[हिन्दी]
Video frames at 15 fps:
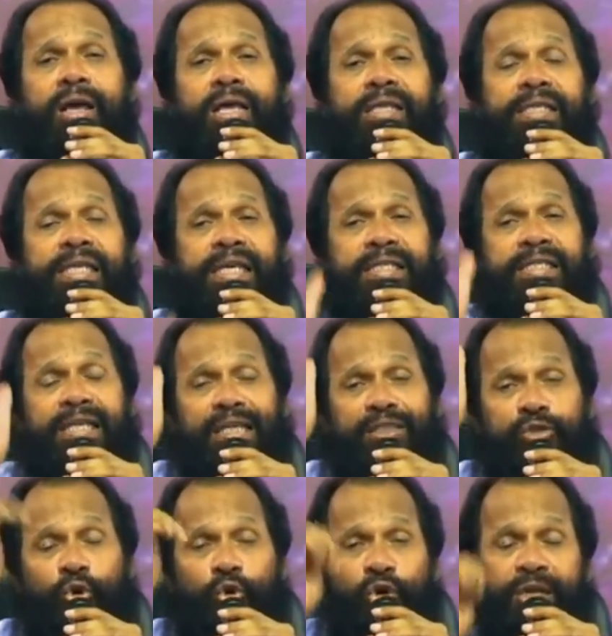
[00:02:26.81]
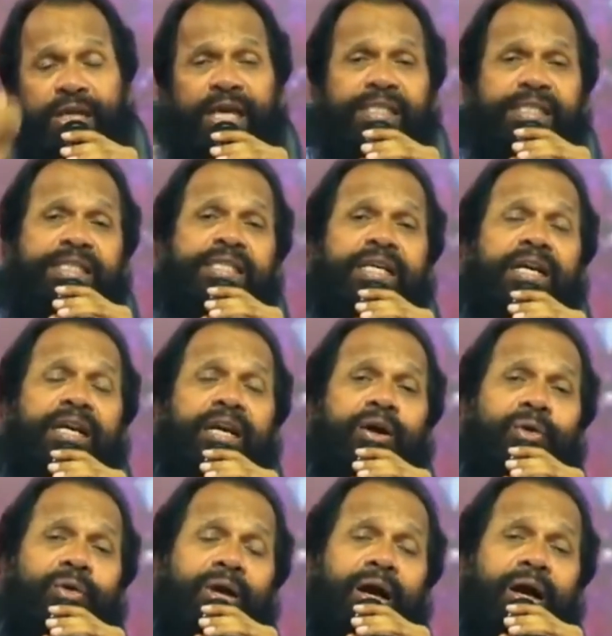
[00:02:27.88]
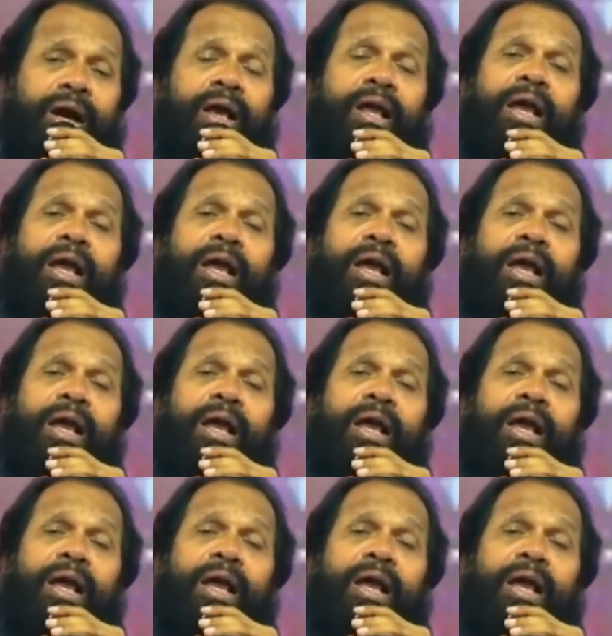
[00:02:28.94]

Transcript: किसी के साथ कोर्ट केस चल रहा होगा